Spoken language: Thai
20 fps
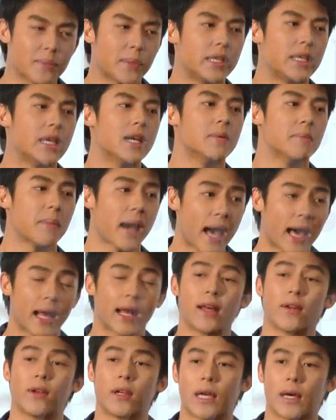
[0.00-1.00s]
นกันมาเยอะมาก
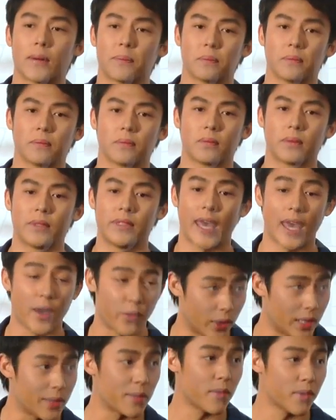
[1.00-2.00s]
แล้วนะครับแย่
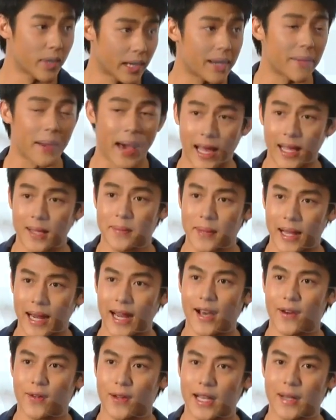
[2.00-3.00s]
กว่านี้ผมก็เคยผ่านกันมา
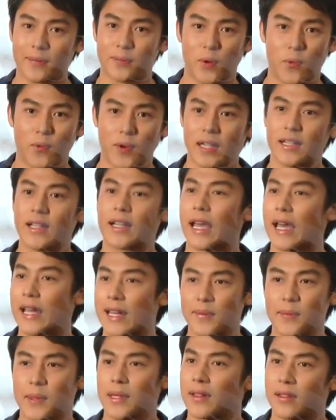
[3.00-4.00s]
แล้วนะครับผมว่าเรื่องแค่
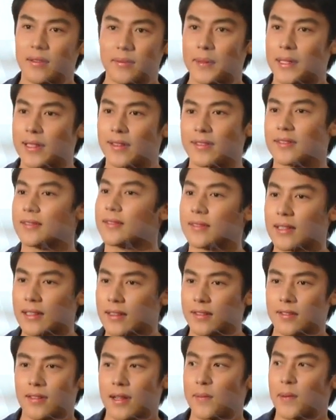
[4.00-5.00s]
นี้มันมัน
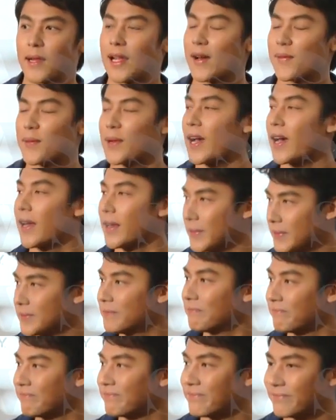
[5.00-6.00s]
ทำอะไรเราไม่ได้
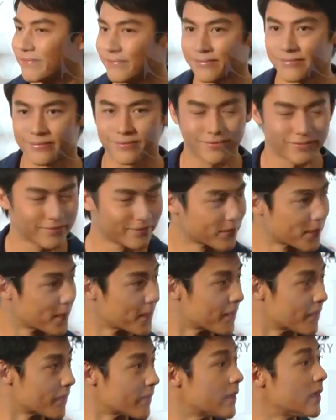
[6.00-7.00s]
เร็วๆนี้จะมี
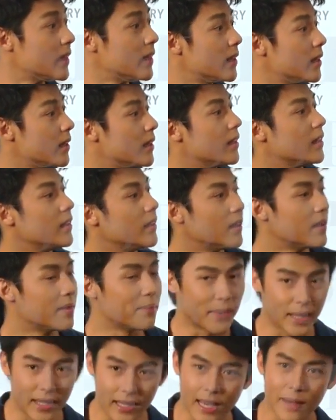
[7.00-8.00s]
งานคู่กันไหม
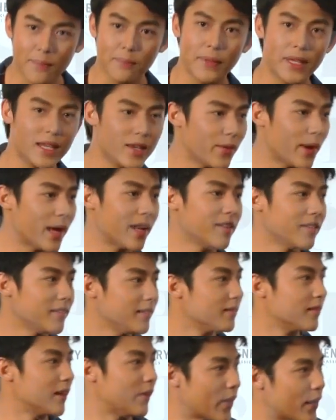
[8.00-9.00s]
คะมีครับมีเว้น
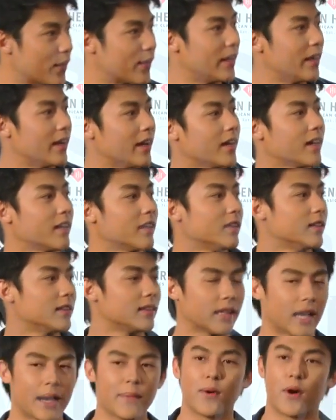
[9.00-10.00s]
เร็วๆนี้ฮะ
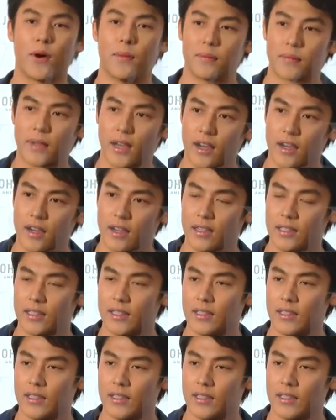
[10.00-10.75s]
ครับผมก็